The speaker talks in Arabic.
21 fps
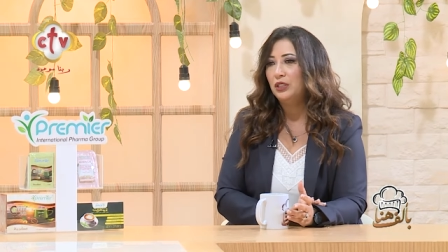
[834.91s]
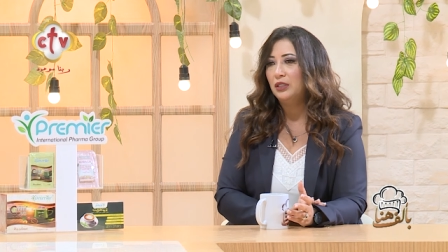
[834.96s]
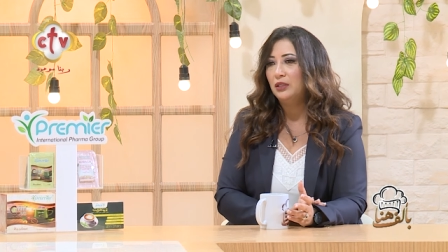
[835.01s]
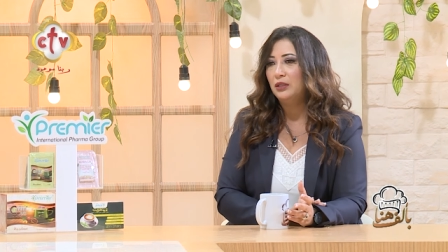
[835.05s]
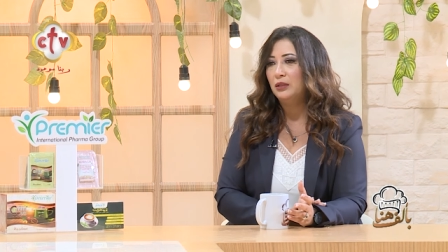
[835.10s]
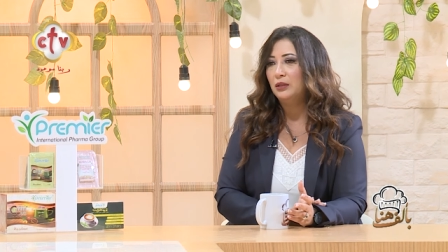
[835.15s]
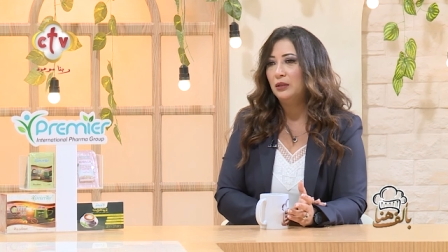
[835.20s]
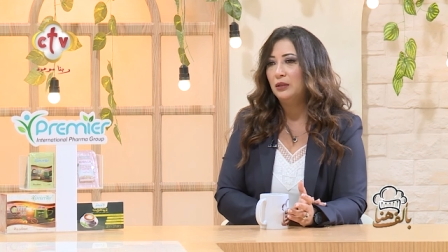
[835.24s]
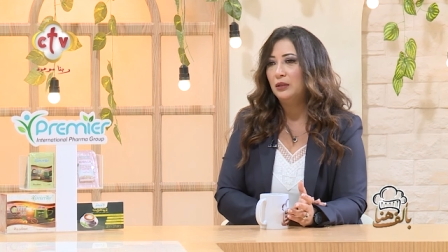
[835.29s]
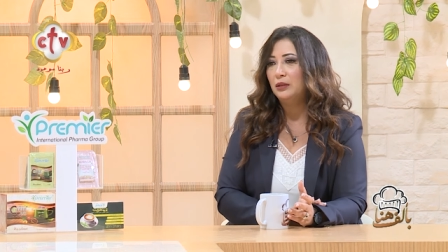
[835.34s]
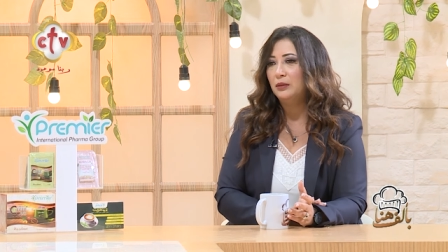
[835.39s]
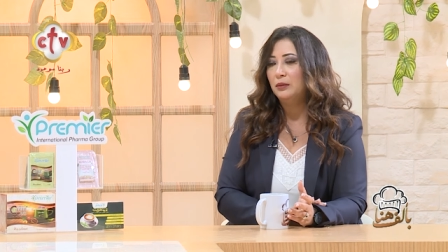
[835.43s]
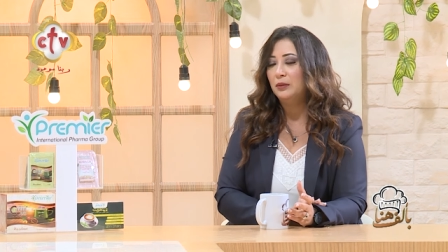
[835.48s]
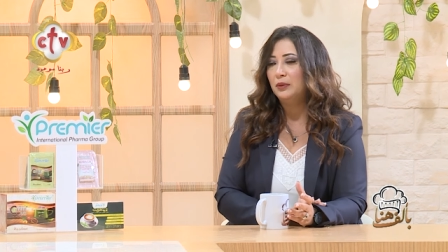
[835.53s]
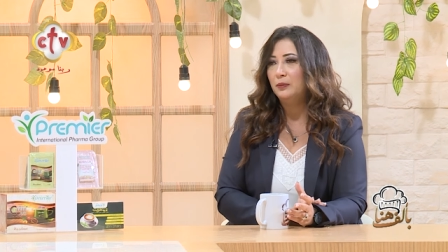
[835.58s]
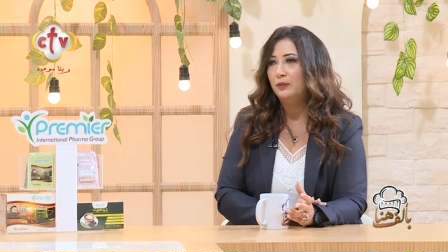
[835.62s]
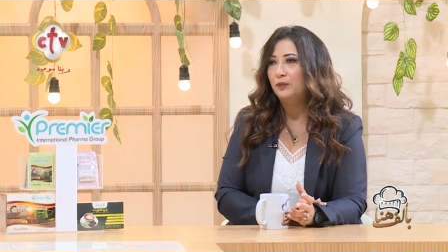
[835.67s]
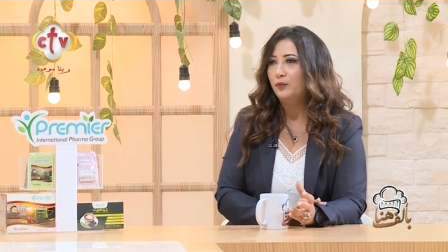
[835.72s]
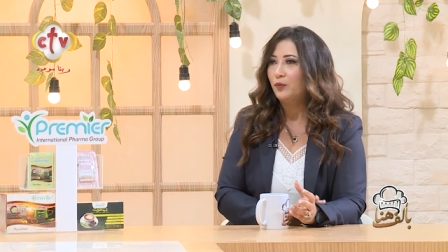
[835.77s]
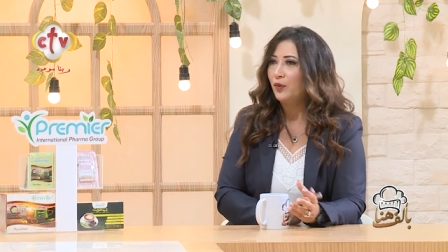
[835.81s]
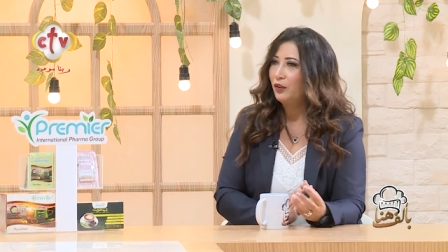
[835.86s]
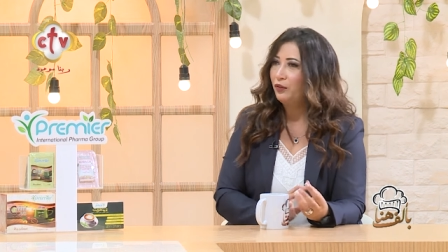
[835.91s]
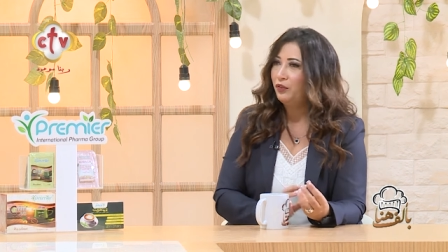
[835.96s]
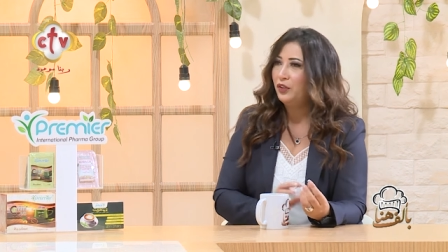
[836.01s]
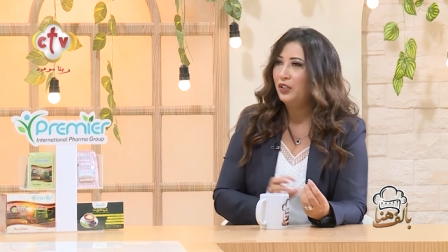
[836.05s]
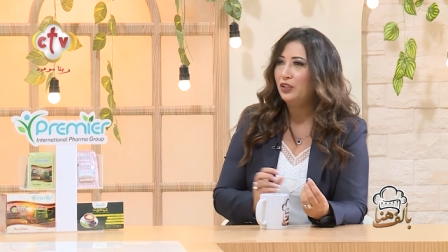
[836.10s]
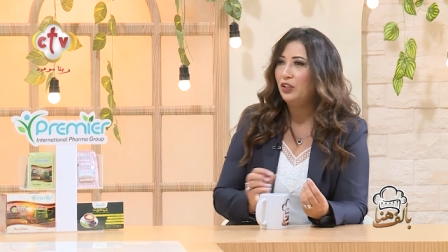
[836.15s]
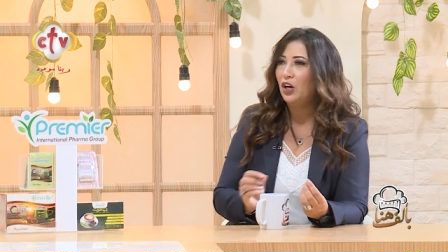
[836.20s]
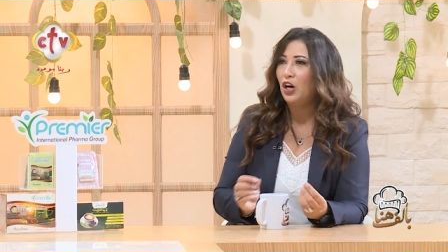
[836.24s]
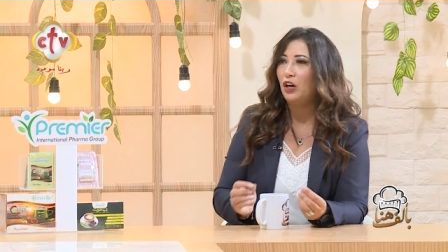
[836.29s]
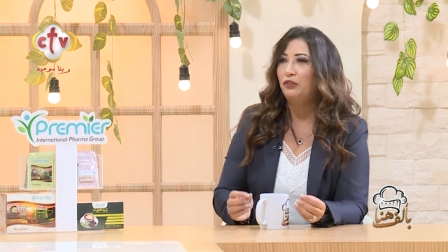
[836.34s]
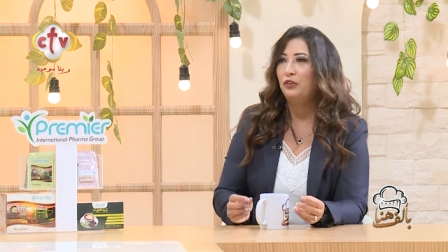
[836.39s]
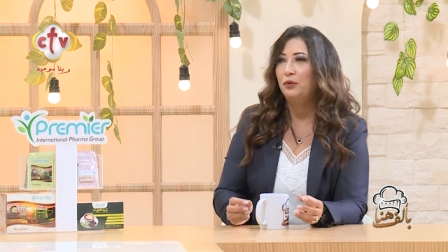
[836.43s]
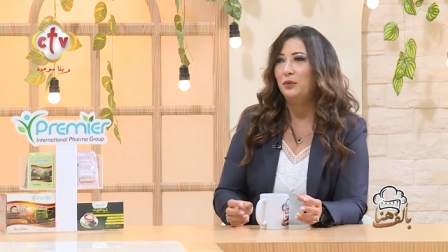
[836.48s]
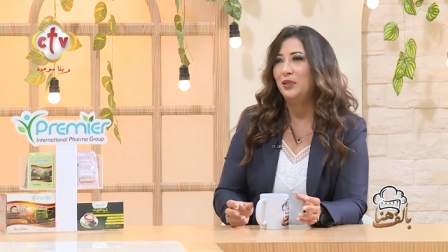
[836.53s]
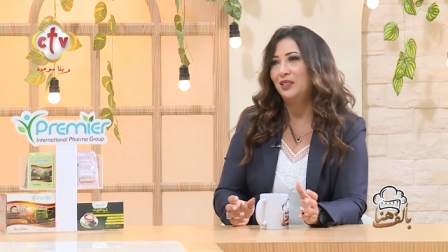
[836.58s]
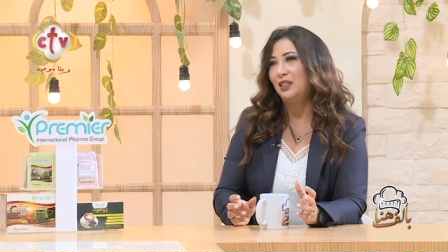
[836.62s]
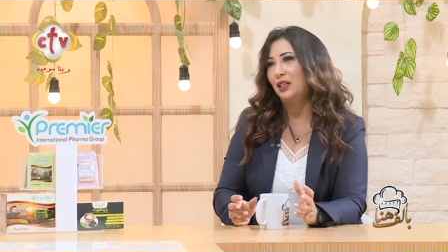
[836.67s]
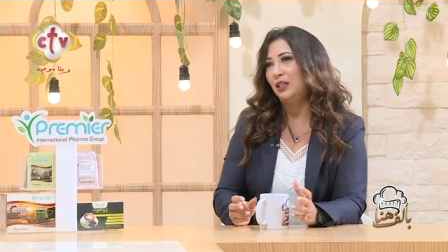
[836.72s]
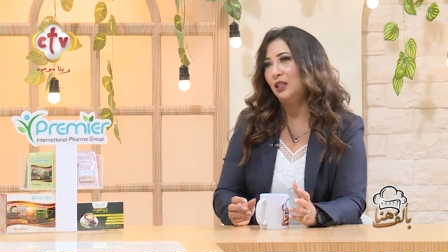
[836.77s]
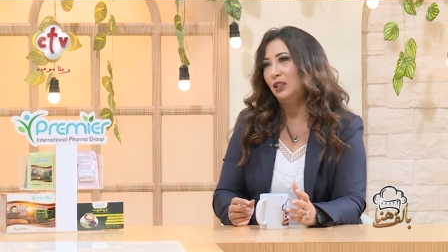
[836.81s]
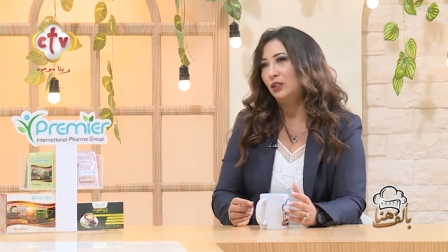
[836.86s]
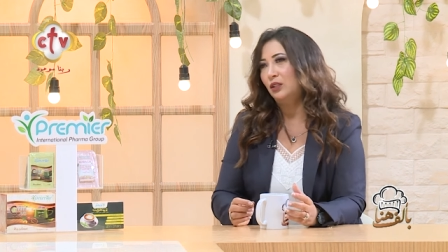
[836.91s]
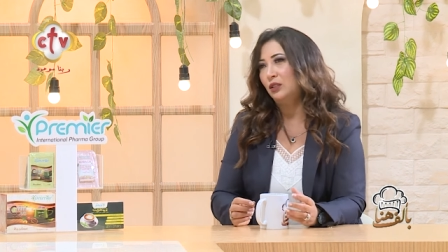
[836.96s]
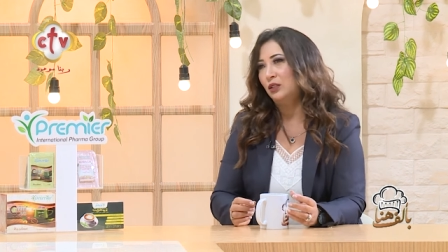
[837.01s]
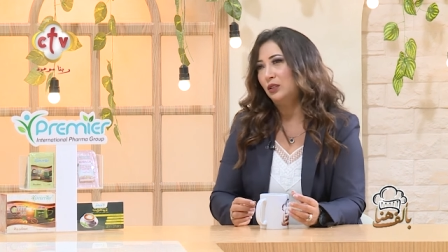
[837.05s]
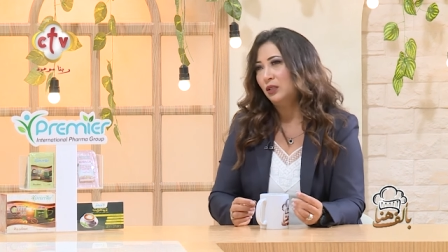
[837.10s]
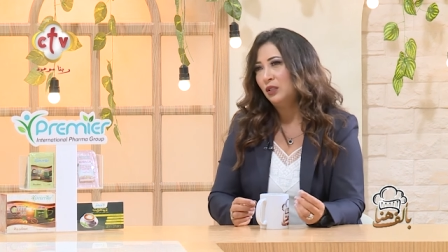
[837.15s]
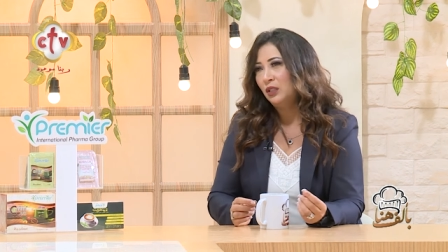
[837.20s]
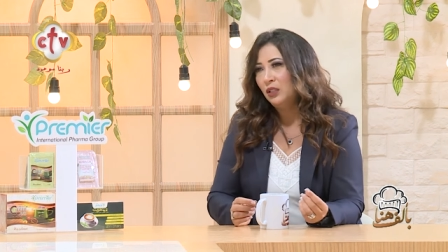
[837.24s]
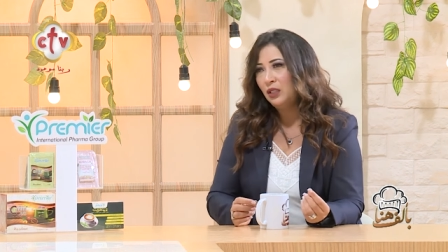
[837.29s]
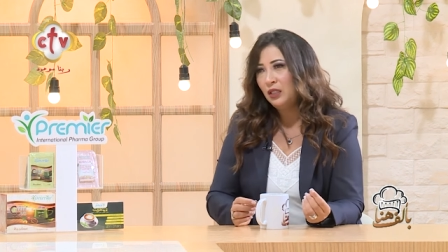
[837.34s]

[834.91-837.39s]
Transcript: آه، في ضعف مثلا